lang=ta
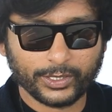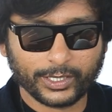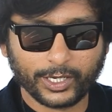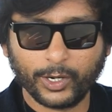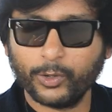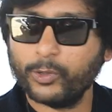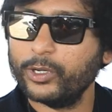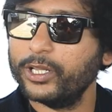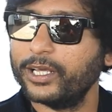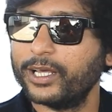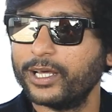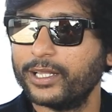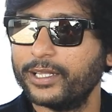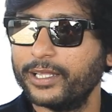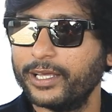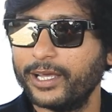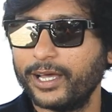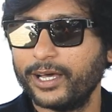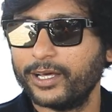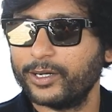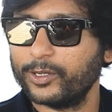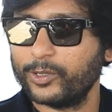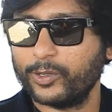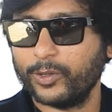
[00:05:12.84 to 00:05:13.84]
ரவுடி
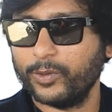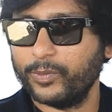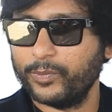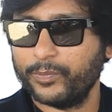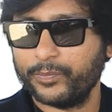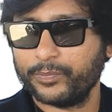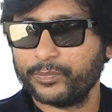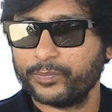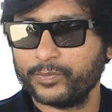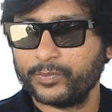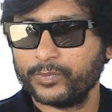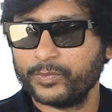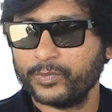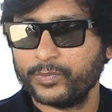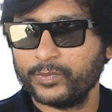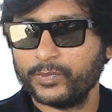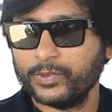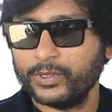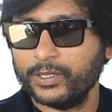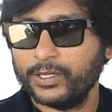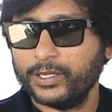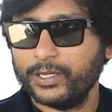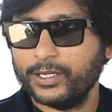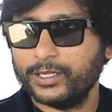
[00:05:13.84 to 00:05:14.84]
கதையாக இருக்கும்
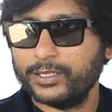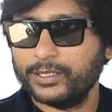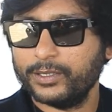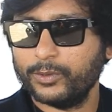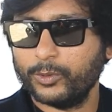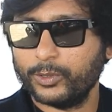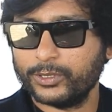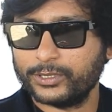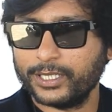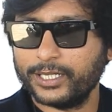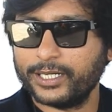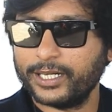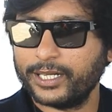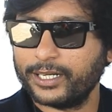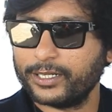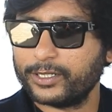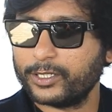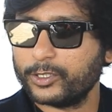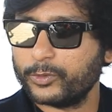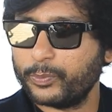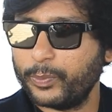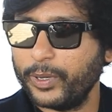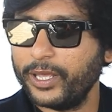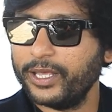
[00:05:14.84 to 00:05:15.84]
ஒரு சில
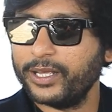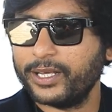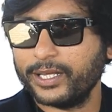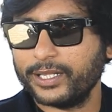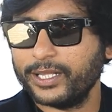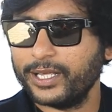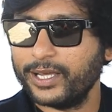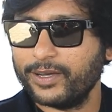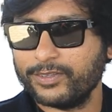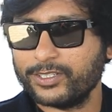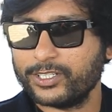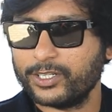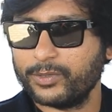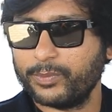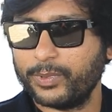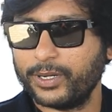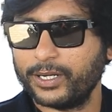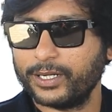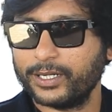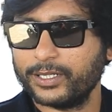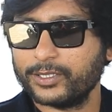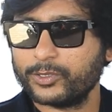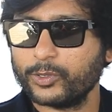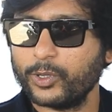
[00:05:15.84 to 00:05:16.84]
டேரக்டர்ஸ் பேய் கதையாக
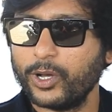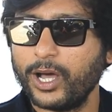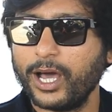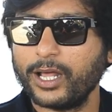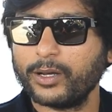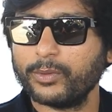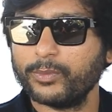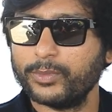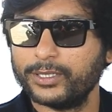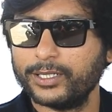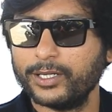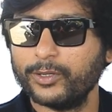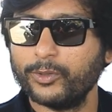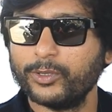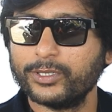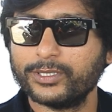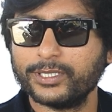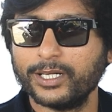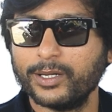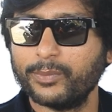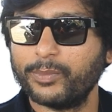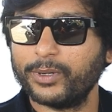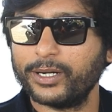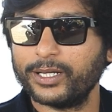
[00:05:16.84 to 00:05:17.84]
வச்சுருப்பாங்க ஸோ ஆரம்பத்தில் ஒரு
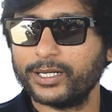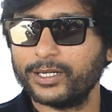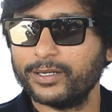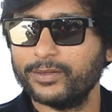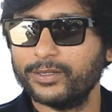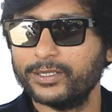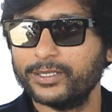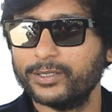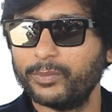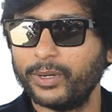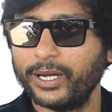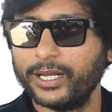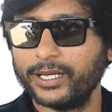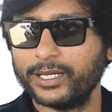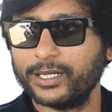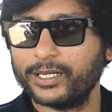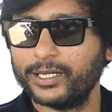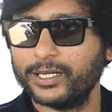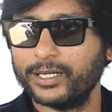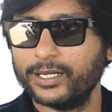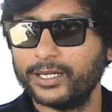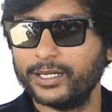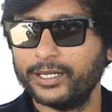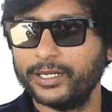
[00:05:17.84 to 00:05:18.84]
சில படங்கள் வந்து
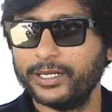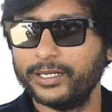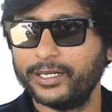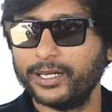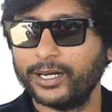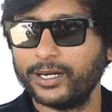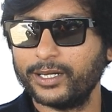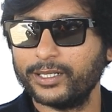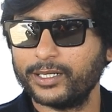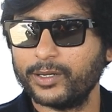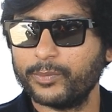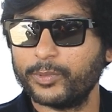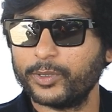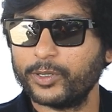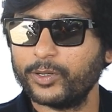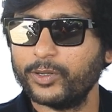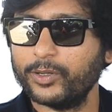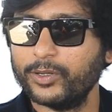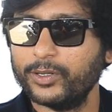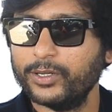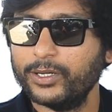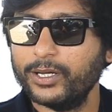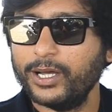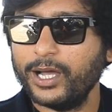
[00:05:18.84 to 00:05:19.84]
பயங்கர ஹிட்
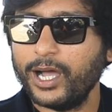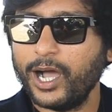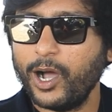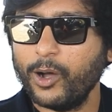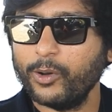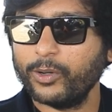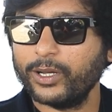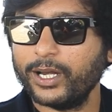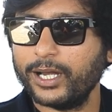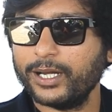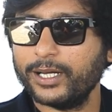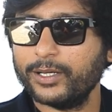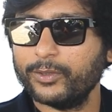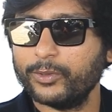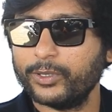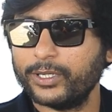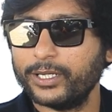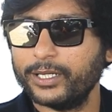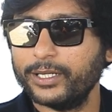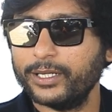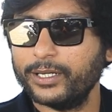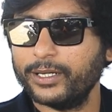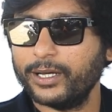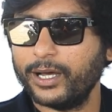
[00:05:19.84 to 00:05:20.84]
ஆனதுக்கப்புறம் அவங்களால
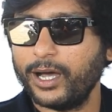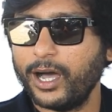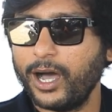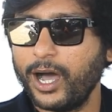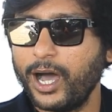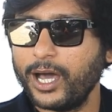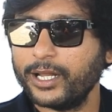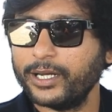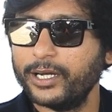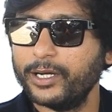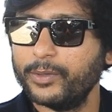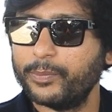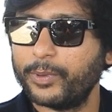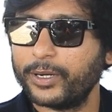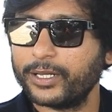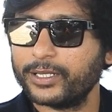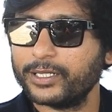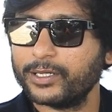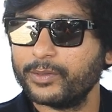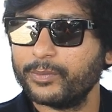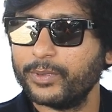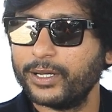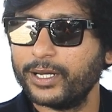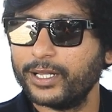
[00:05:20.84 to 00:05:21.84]
ஒரு ஆறு ஏழு
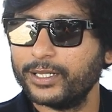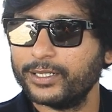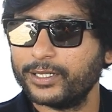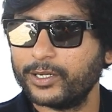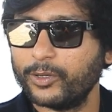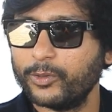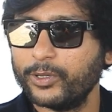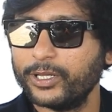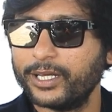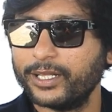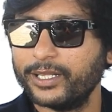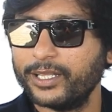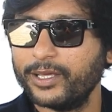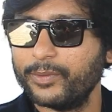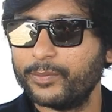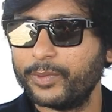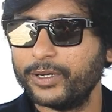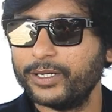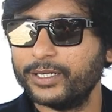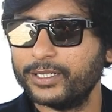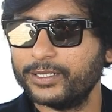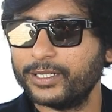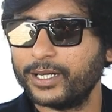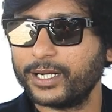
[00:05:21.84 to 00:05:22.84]
படத்துக்கு மேலே அந்த ரவுடி கதையை
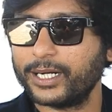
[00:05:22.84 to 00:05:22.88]
பண்ணிட்டு